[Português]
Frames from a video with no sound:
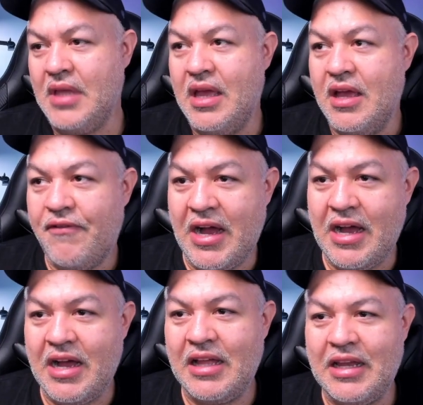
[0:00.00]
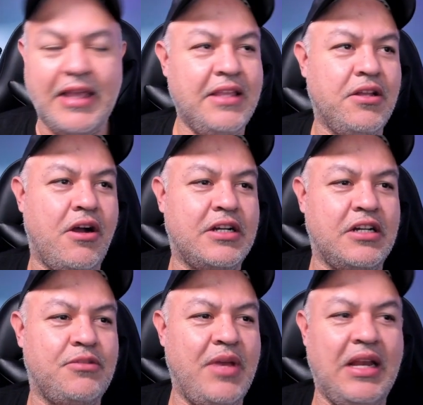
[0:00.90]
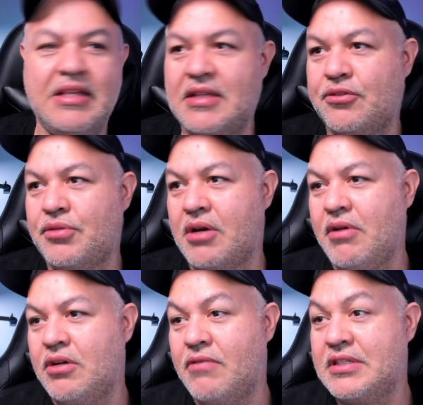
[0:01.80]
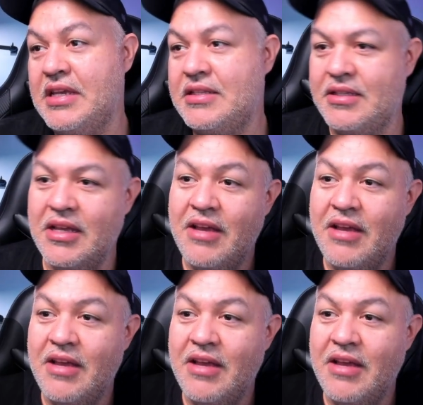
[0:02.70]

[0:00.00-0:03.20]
Fala Hackintoshers, beleza? Tudo tranquilo com vocês?